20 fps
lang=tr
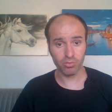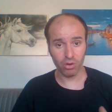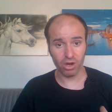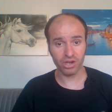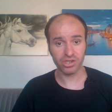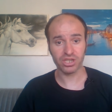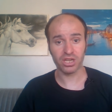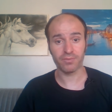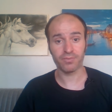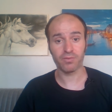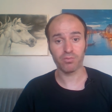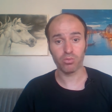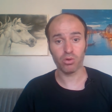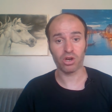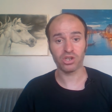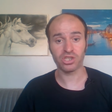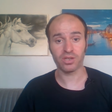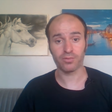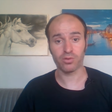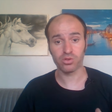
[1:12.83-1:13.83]
Bu akşam bu akşam
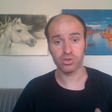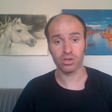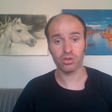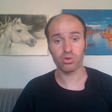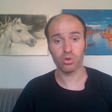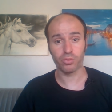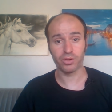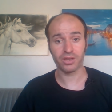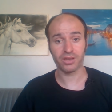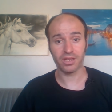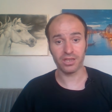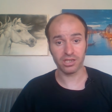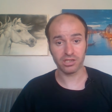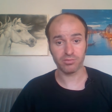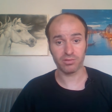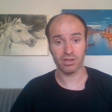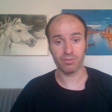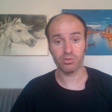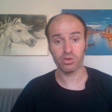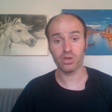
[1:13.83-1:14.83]
akşamdan sonra Dominik'te
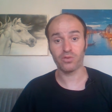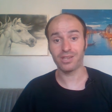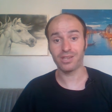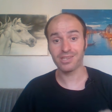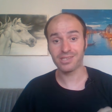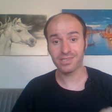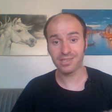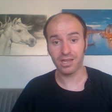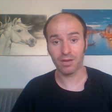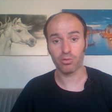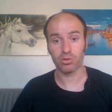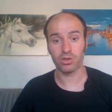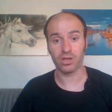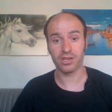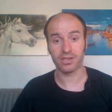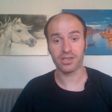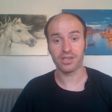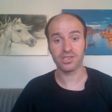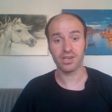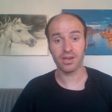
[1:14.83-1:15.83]
yarışmalar bitiyor. Ve İstanbul
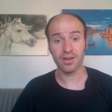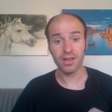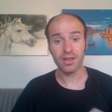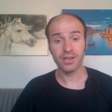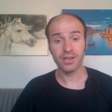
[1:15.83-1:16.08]
arkadaşlar.